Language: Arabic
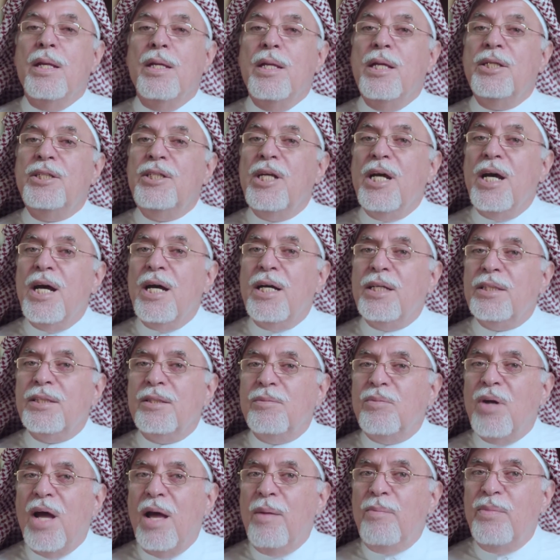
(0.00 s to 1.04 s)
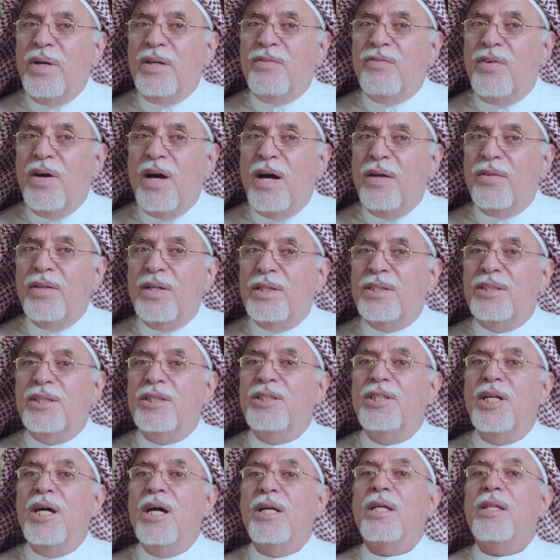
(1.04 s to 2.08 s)
نشاط محمد فاضل
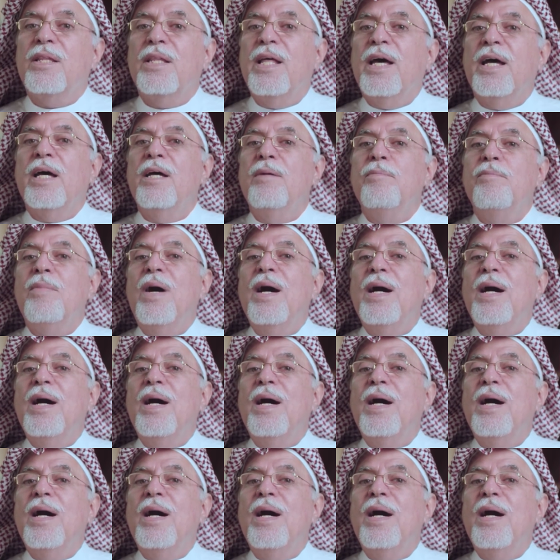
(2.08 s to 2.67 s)
التجاري الضخم